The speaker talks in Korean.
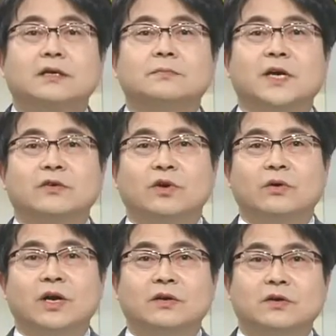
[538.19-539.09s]

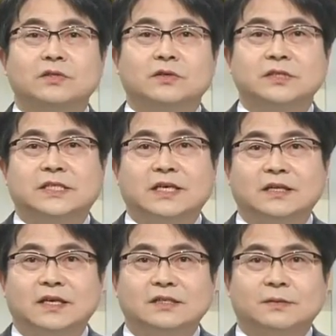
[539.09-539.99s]
금강위협환경청은
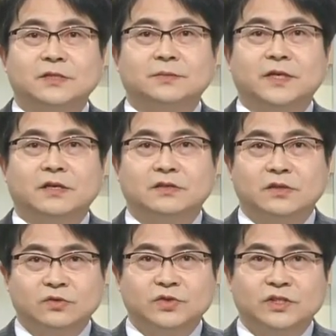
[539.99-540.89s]
지난달 30일
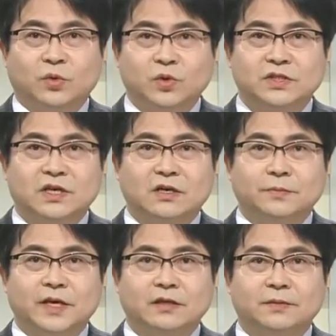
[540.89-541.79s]
청주시
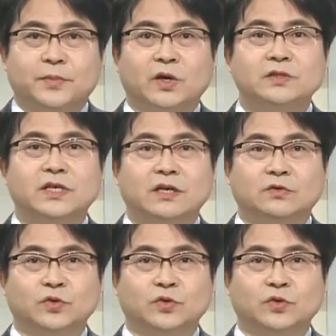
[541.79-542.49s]
오창읍에 있는 변재일